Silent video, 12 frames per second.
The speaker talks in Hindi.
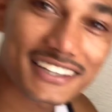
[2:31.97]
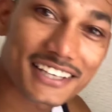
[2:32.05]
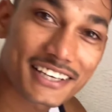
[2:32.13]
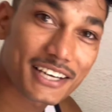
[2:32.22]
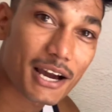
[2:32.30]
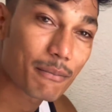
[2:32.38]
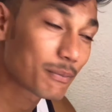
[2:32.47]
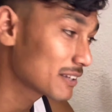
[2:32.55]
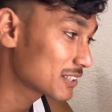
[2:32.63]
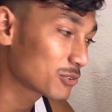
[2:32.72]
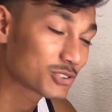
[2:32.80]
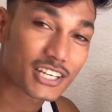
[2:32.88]
आते हैं कि आप
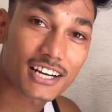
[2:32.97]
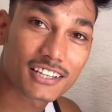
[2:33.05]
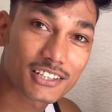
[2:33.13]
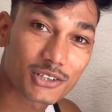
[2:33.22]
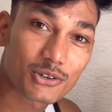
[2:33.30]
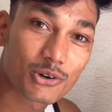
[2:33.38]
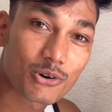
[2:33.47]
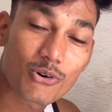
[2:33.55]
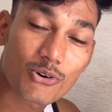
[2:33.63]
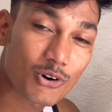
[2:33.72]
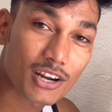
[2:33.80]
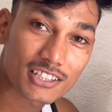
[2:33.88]
ऐसा कुछ कर देते हो
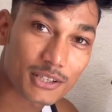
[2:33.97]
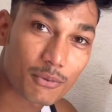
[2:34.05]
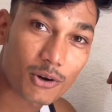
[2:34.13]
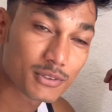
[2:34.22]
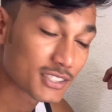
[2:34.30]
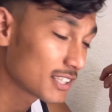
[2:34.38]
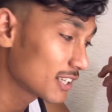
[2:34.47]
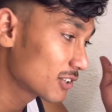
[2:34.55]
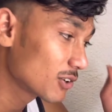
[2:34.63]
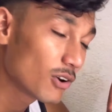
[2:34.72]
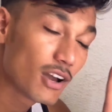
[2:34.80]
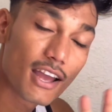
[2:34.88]
लोगों को गलत इन्फॉर्मेशन
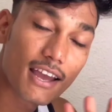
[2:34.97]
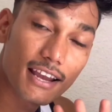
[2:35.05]
देते हो